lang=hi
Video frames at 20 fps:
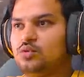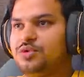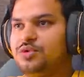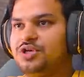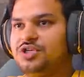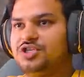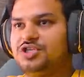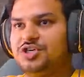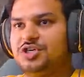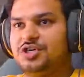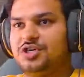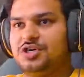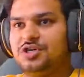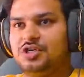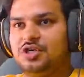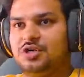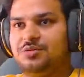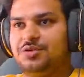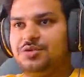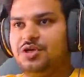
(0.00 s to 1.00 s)
नहीं चाहिए
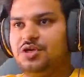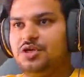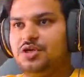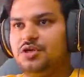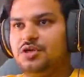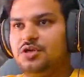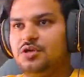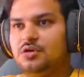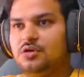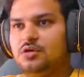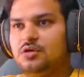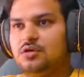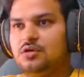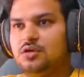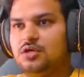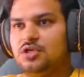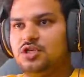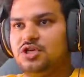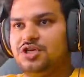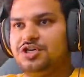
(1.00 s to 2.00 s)
ये भी
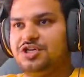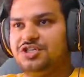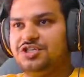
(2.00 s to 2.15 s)
आ, ये ठीक